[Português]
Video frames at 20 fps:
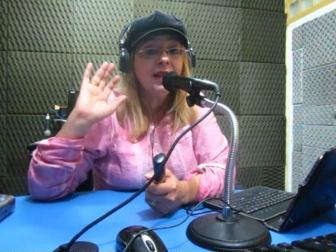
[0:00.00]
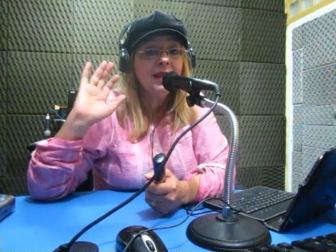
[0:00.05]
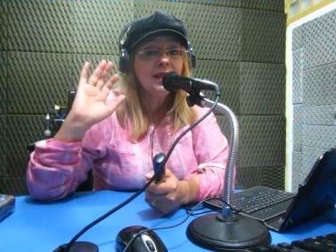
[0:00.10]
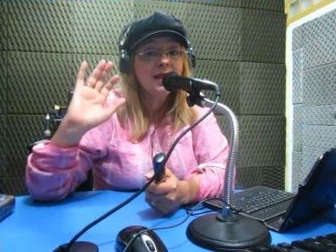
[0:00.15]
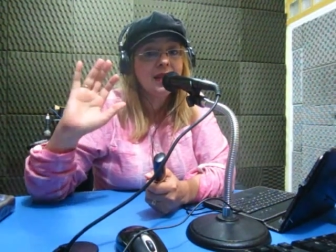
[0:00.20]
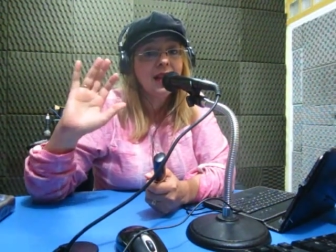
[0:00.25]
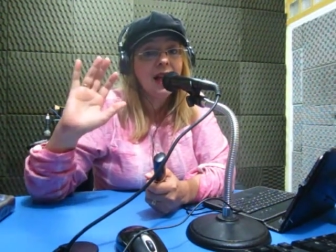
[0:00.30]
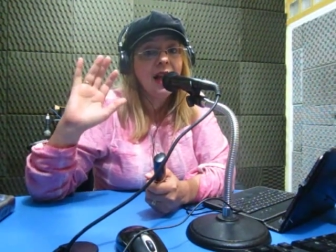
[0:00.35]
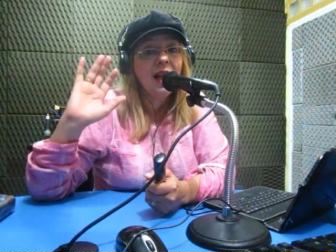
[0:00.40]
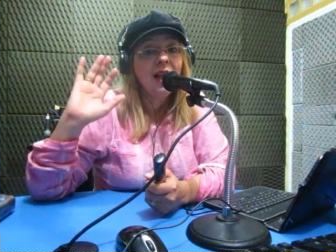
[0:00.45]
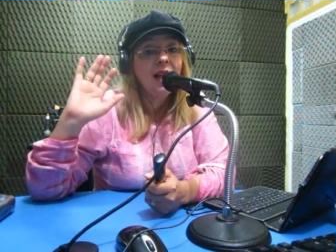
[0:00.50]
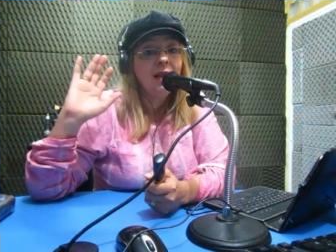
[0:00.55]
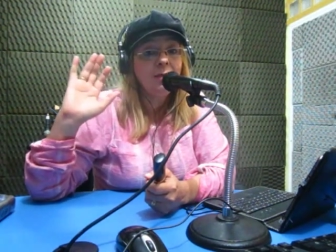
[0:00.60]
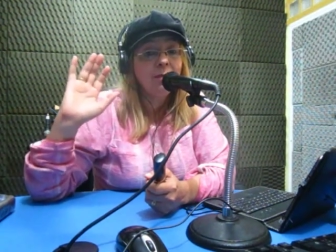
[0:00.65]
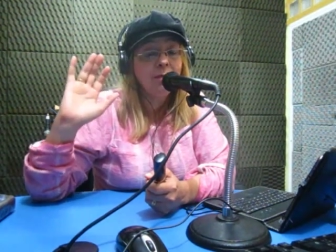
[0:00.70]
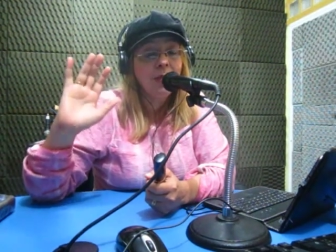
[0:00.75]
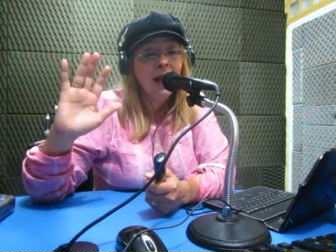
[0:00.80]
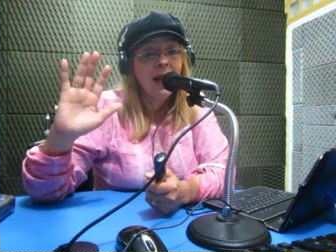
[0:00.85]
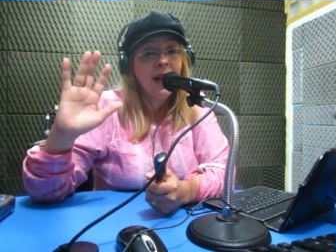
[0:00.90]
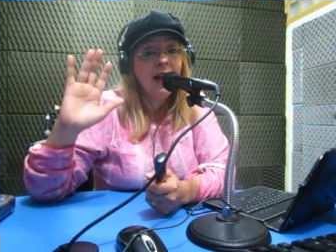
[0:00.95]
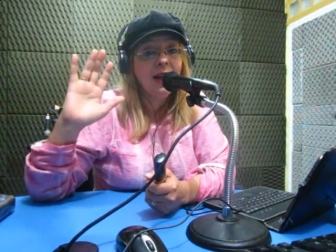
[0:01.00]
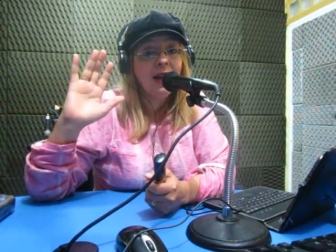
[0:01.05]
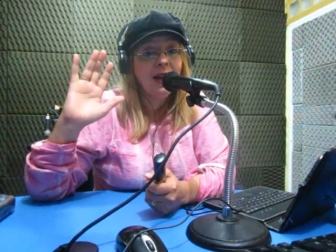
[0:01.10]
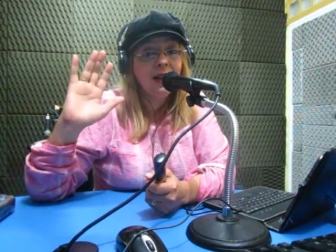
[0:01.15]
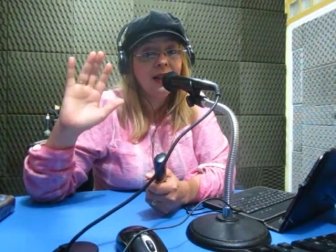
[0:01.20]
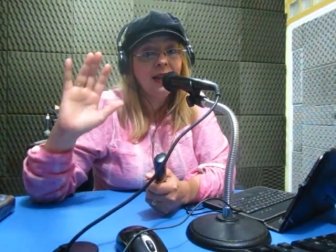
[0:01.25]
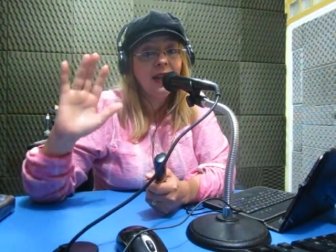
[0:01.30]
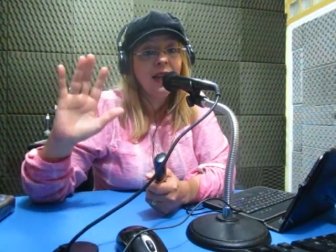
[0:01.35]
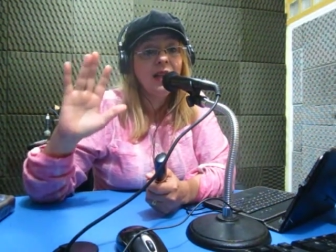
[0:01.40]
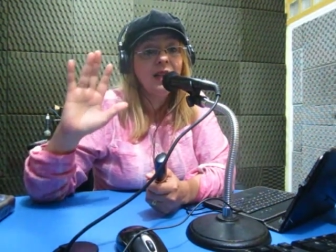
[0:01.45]
desaparecer
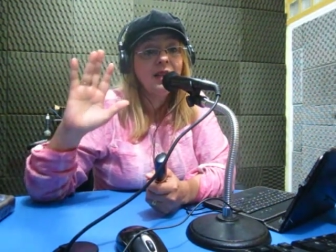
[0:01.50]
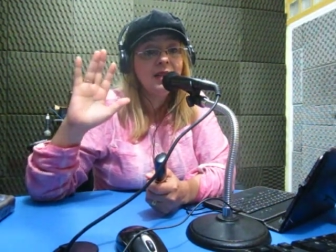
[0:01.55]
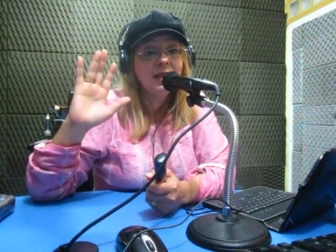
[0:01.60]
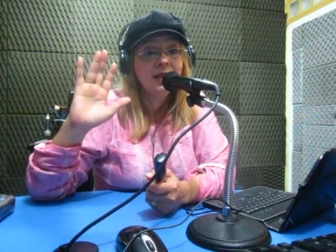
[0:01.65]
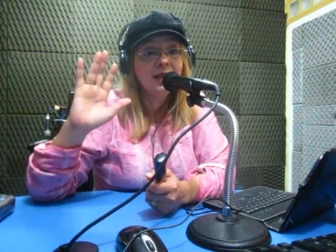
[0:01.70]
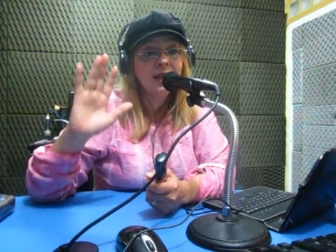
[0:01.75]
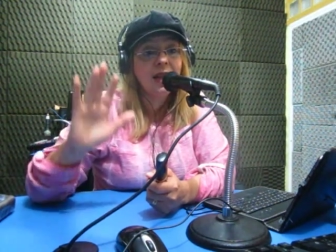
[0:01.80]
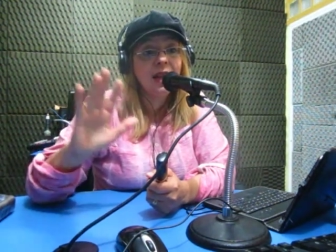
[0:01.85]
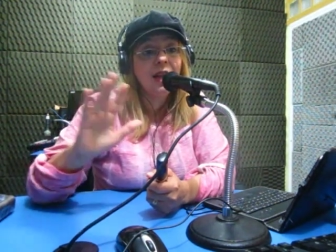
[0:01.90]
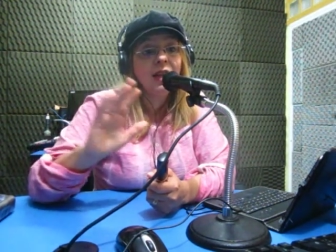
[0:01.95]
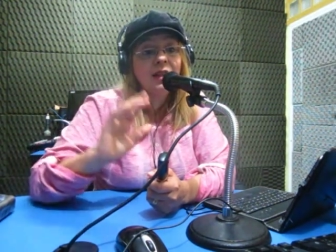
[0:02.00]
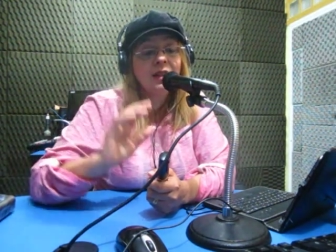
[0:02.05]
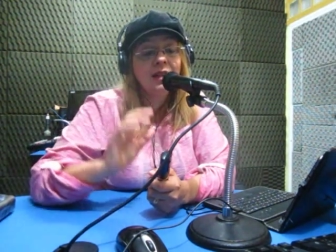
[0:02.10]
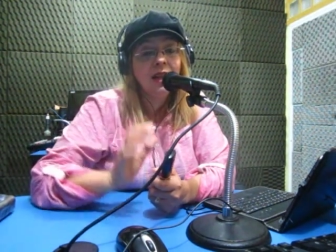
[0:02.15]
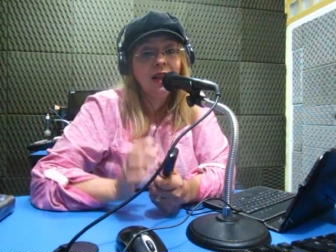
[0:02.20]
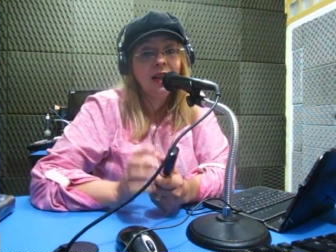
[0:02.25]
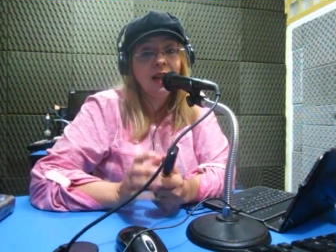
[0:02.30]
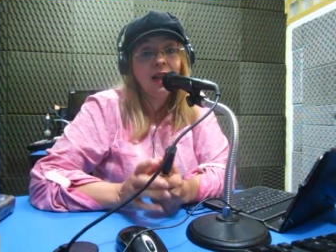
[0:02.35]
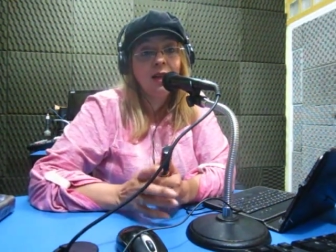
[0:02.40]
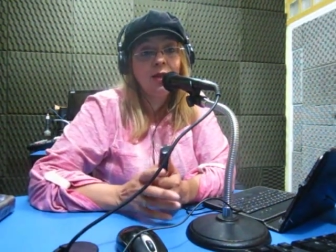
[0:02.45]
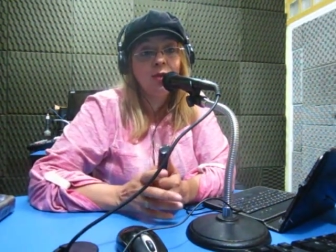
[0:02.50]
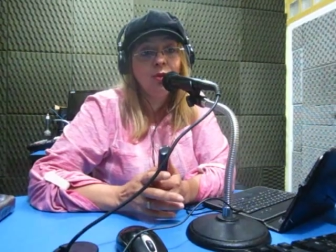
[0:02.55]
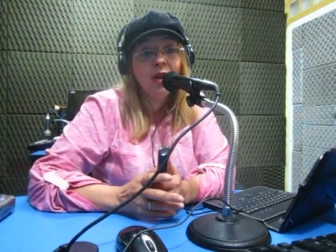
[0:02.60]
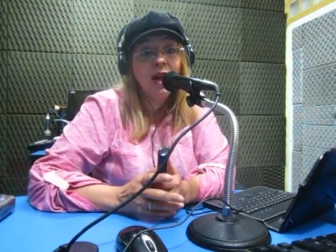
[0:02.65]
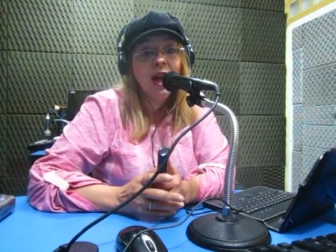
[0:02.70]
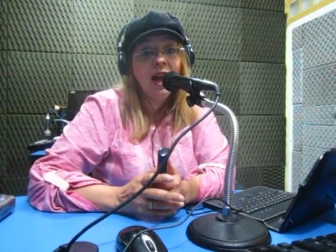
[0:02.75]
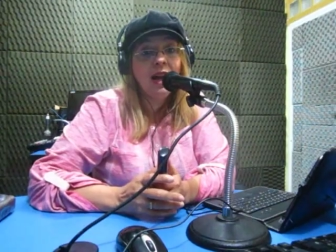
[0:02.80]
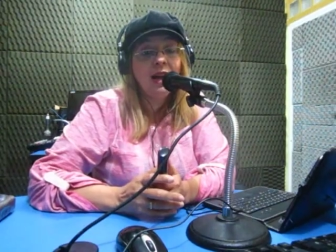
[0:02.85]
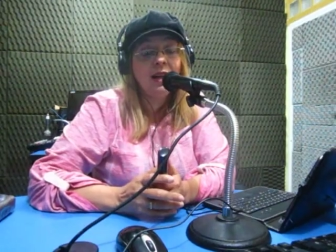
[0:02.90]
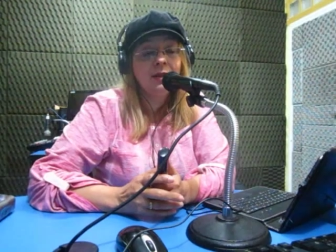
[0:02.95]
desaparecer daquele
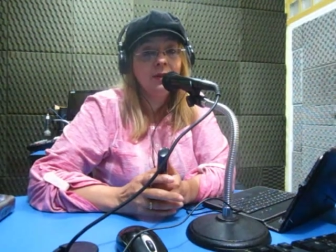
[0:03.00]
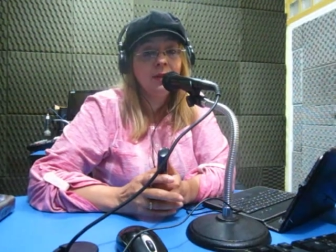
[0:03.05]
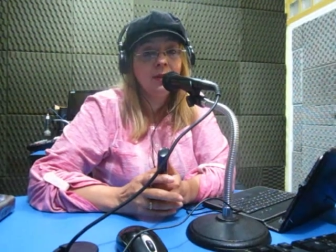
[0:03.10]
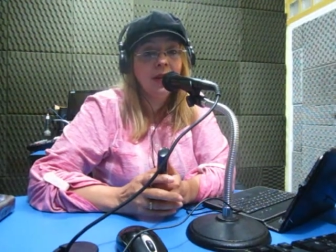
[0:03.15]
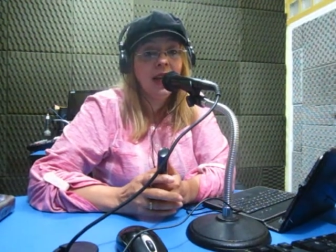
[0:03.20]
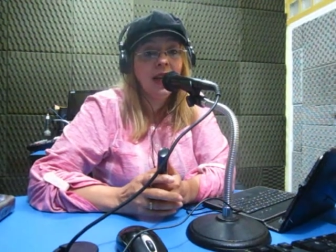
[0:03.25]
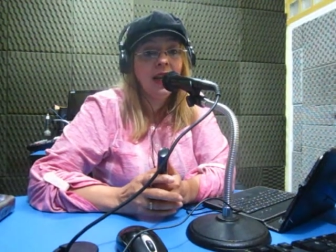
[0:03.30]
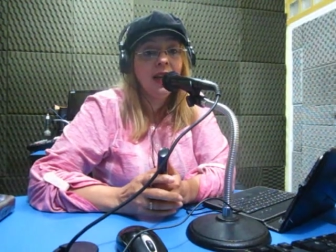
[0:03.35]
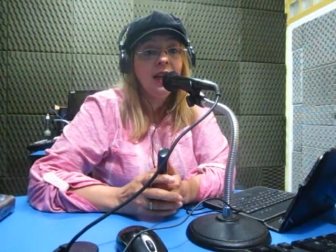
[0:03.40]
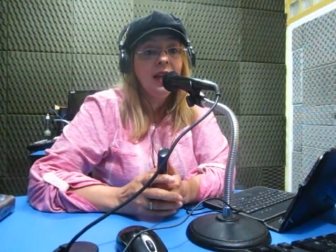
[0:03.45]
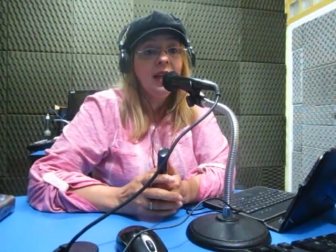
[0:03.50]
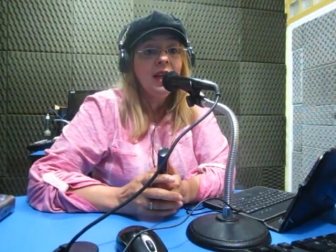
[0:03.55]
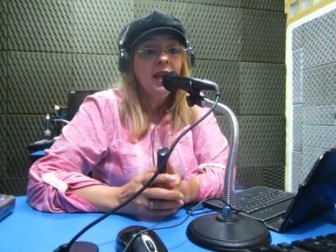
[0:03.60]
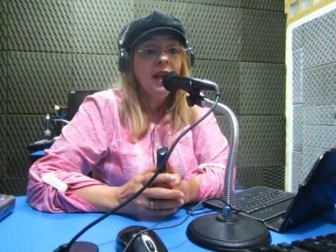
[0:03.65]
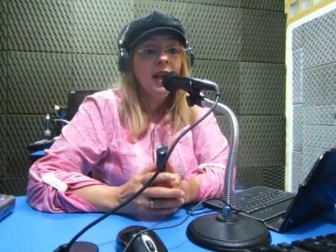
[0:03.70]
lugar, não é?